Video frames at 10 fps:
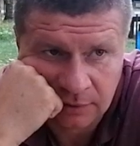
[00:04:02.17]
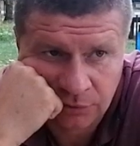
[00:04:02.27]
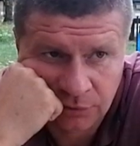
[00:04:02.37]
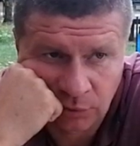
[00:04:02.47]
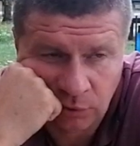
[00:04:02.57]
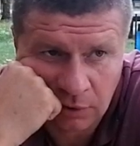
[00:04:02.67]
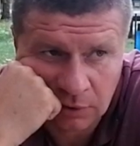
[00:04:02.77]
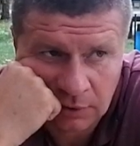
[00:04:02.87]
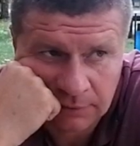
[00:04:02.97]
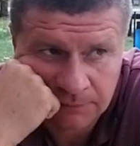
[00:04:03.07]

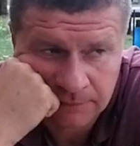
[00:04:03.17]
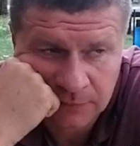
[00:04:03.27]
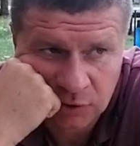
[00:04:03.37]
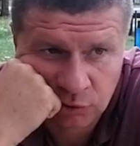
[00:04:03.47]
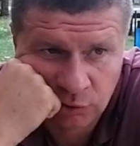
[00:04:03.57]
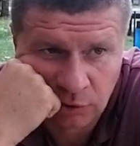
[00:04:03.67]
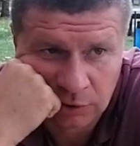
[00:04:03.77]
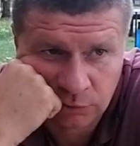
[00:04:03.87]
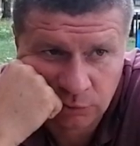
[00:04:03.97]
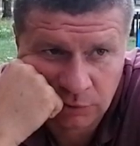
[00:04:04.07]
до,
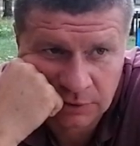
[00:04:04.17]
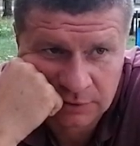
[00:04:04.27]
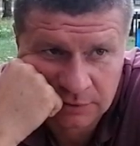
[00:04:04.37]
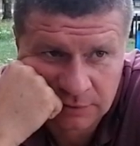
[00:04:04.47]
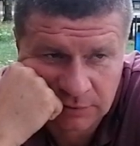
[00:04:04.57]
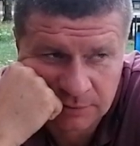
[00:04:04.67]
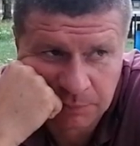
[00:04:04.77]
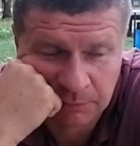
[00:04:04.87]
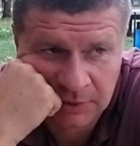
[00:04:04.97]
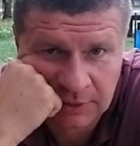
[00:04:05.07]
до, то есть
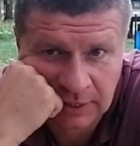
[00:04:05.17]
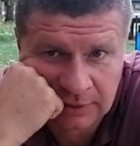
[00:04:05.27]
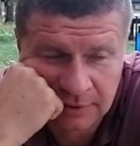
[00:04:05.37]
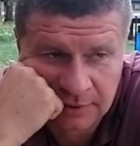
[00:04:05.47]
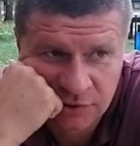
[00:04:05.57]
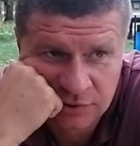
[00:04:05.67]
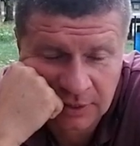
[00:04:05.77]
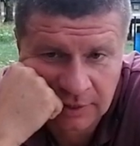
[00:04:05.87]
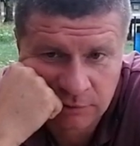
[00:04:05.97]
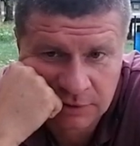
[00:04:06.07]
воспоминания
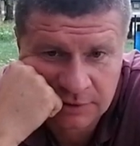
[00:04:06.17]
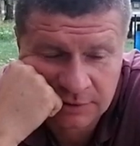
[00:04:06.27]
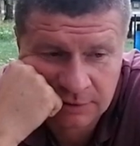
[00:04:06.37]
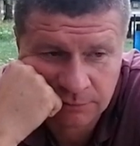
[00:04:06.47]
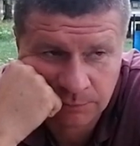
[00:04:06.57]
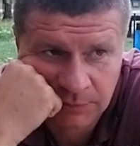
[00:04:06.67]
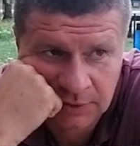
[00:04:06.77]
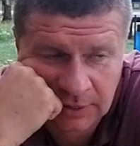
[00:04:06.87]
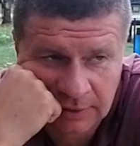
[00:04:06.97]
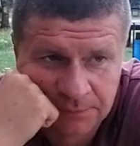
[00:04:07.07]
начинают идти, у
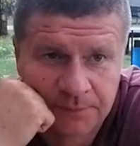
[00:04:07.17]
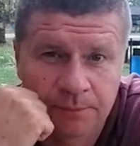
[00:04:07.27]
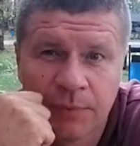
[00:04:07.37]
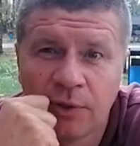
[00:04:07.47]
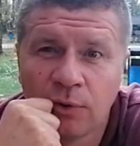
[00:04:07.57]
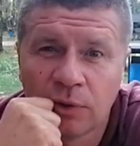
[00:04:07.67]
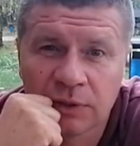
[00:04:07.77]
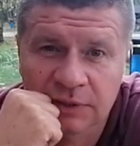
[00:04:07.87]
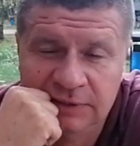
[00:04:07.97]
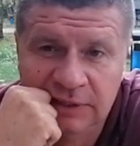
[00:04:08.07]
меня берет
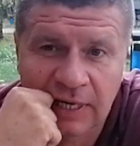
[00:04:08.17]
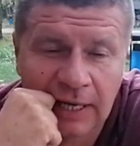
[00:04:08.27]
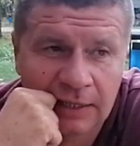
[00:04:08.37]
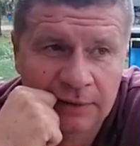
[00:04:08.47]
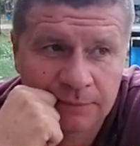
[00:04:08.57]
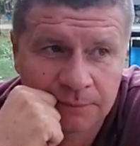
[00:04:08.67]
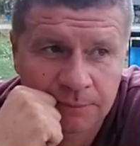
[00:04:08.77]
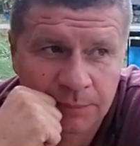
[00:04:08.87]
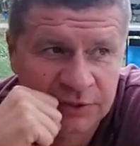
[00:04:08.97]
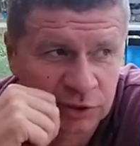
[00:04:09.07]
страх,
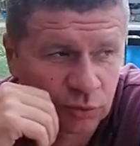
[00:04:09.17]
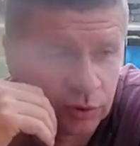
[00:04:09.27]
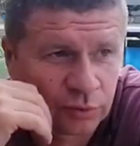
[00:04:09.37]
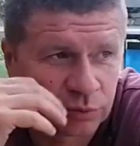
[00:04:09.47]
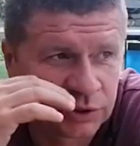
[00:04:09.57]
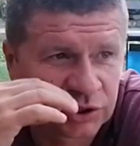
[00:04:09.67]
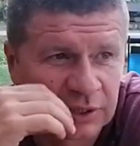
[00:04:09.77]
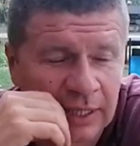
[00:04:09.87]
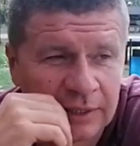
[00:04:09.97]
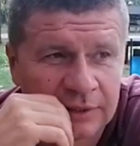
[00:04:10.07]
потихоньку
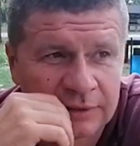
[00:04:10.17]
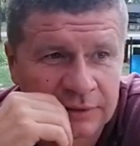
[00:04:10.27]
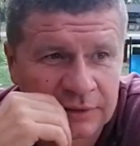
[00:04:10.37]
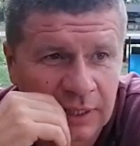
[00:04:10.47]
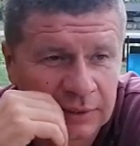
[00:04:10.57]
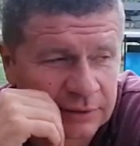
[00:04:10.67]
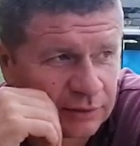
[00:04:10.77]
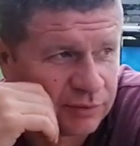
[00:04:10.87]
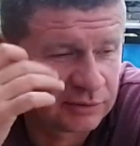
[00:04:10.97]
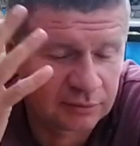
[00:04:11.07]
начинает идти страх,
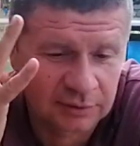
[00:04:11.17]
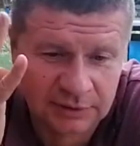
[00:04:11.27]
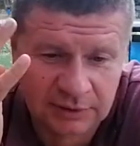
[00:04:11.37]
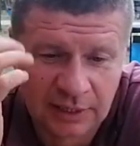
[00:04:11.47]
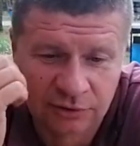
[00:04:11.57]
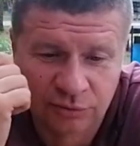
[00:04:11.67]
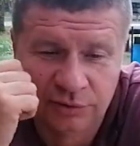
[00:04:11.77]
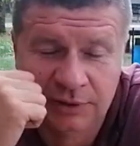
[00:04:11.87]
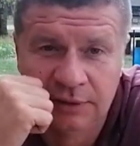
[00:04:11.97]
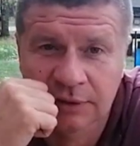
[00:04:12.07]
соответственно страх что
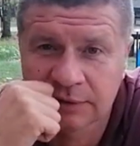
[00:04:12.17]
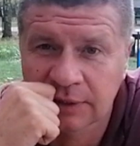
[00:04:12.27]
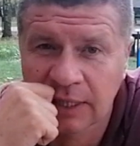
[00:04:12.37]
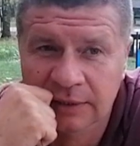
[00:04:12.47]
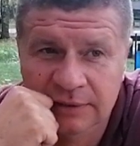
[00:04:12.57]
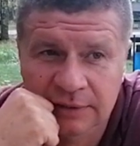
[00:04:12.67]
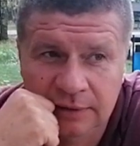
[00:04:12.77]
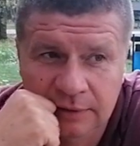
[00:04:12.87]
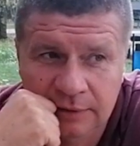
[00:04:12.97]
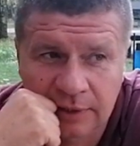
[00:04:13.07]
делает? Страх
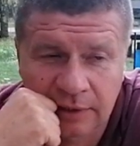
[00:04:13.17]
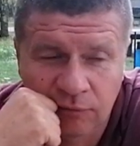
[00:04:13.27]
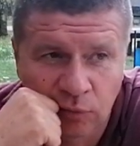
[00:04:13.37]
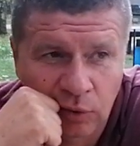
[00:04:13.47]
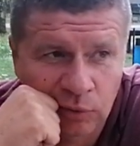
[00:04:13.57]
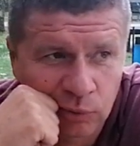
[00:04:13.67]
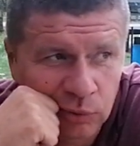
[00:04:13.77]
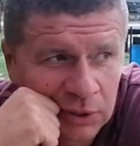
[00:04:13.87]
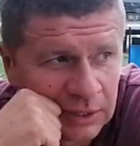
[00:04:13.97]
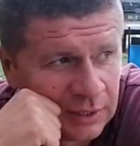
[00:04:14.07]
делает
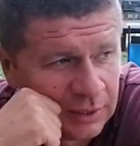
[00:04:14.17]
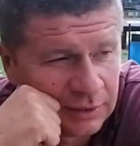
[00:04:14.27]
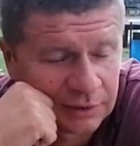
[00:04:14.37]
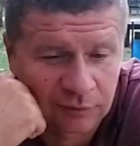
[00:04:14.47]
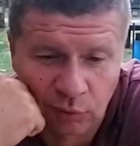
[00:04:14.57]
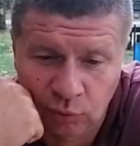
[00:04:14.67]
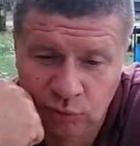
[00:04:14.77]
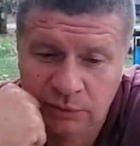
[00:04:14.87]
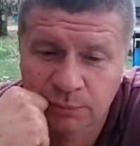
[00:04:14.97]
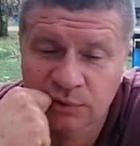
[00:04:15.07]
тревогу,
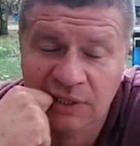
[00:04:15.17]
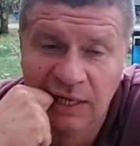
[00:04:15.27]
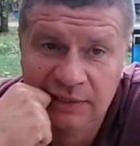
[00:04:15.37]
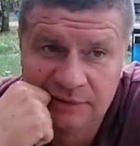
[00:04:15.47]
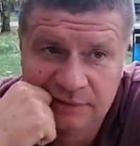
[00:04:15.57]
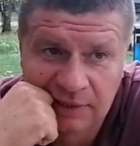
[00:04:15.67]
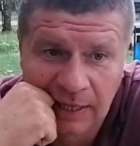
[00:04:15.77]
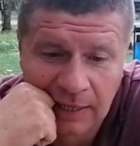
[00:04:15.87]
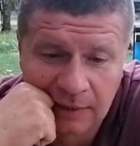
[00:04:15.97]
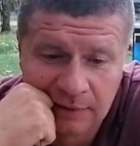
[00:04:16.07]
тревогу запускает
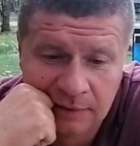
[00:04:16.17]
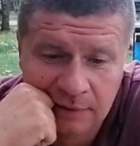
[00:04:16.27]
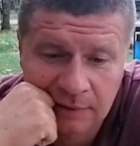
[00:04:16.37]
страх.